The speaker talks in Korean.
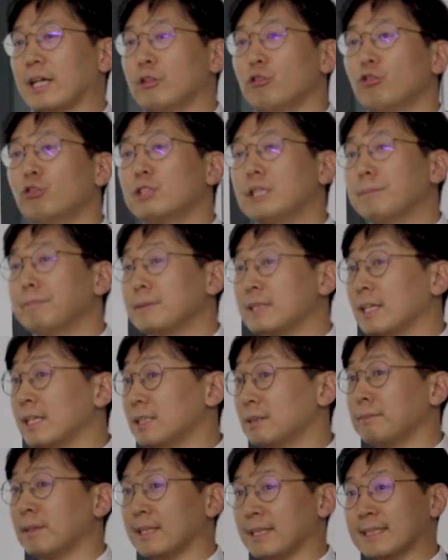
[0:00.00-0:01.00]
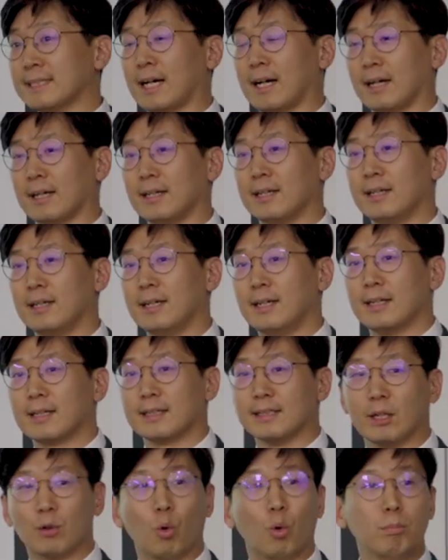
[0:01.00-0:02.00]
한 60데시벨 이상.
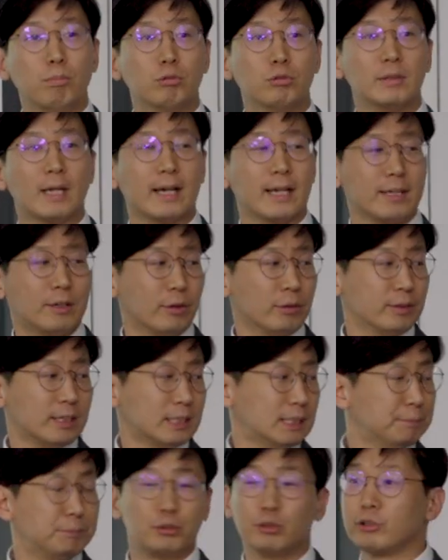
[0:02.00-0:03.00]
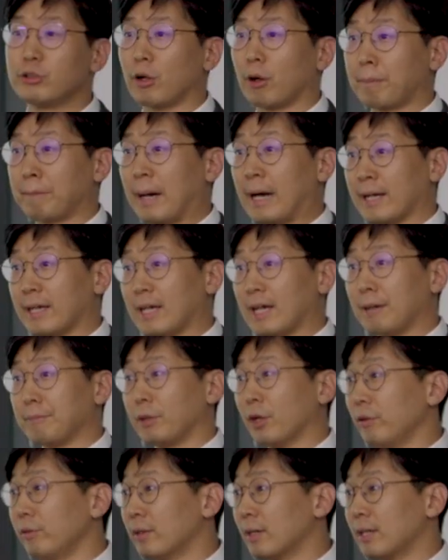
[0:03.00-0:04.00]
근데 공부나 이런 데 집중력
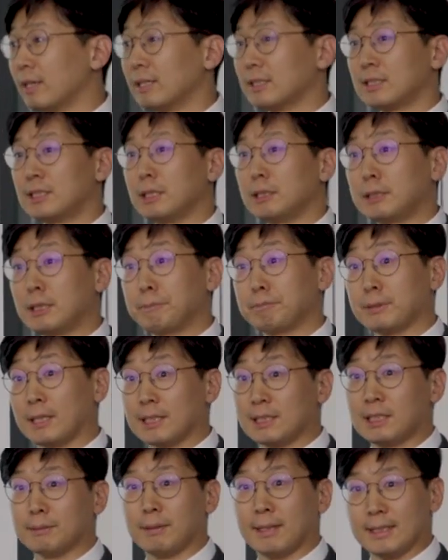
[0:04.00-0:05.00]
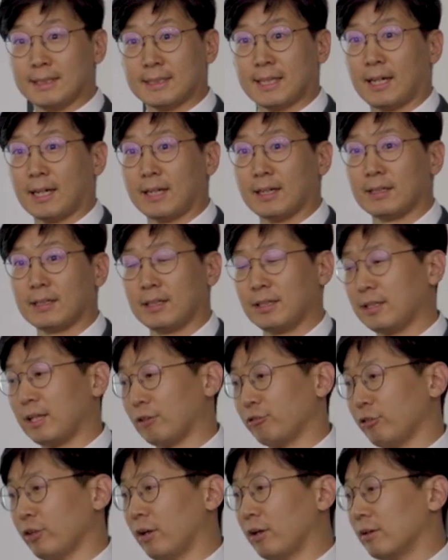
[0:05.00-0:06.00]
방해하면 70데시벨 이상이
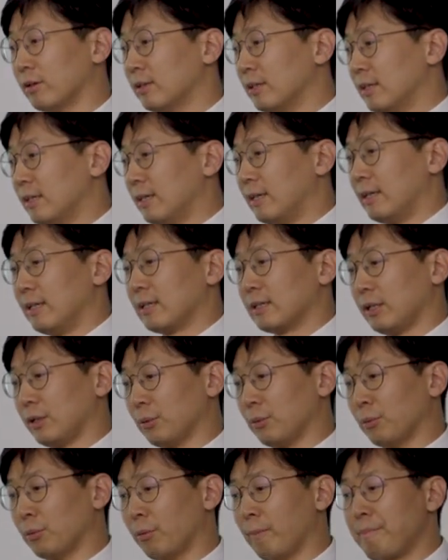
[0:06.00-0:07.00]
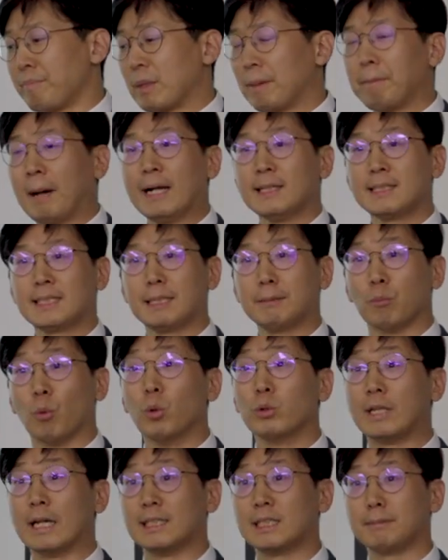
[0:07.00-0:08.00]
되고요. 그리고
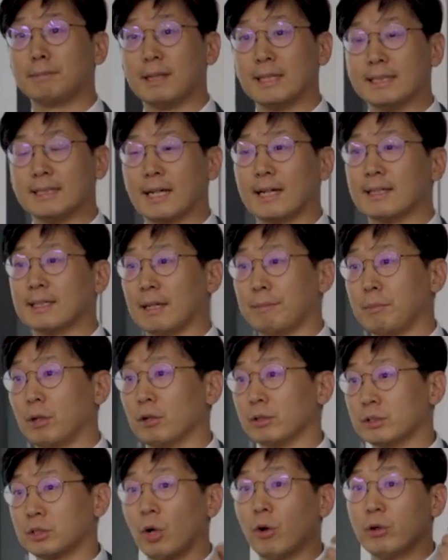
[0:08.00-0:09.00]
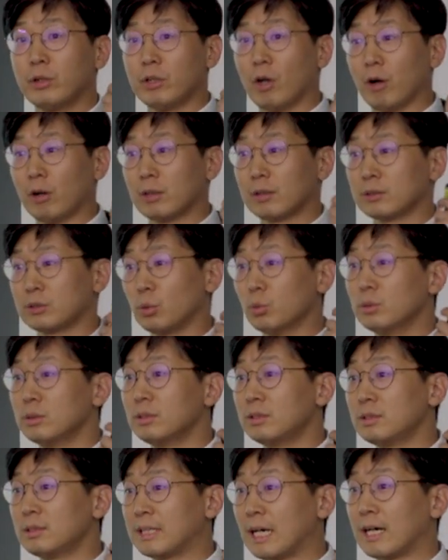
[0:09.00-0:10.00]
85데시벨 이상이 되면 청력
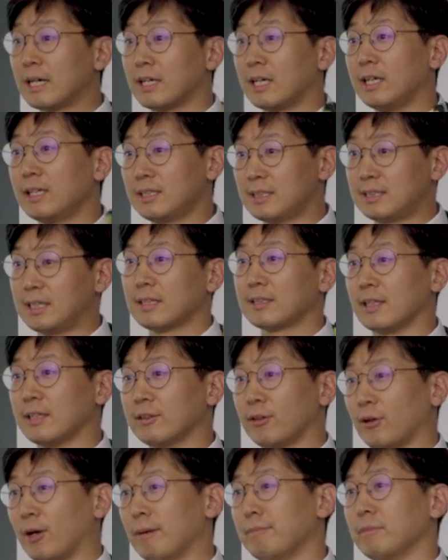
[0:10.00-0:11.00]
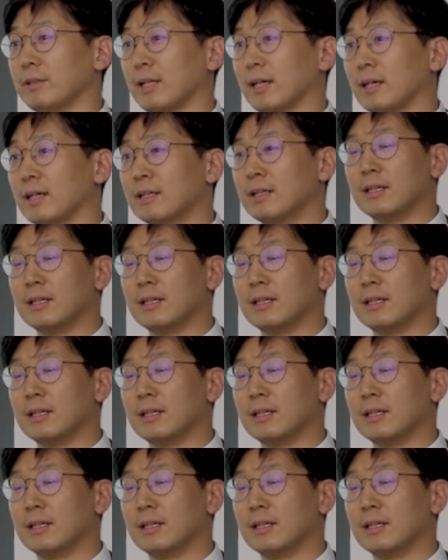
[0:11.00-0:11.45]
손상이 시작된다고 합니다.